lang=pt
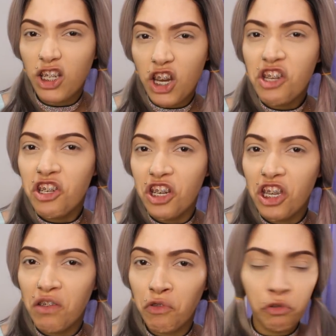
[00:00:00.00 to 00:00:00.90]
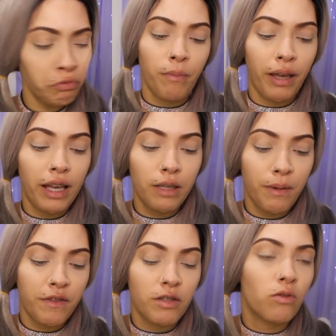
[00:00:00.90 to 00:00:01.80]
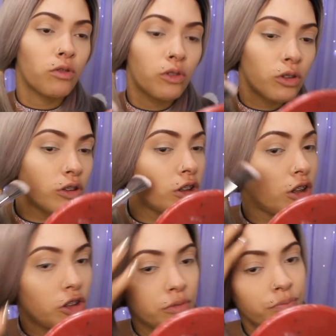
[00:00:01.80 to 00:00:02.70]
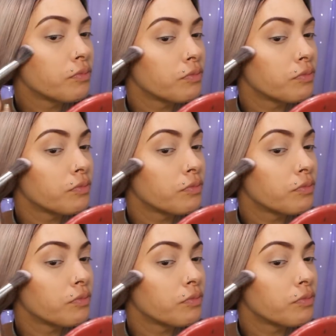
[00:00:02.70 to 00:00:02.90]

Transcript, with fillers: Achei chique, viu? Vou pegar aqui para fazer o contorno, gente.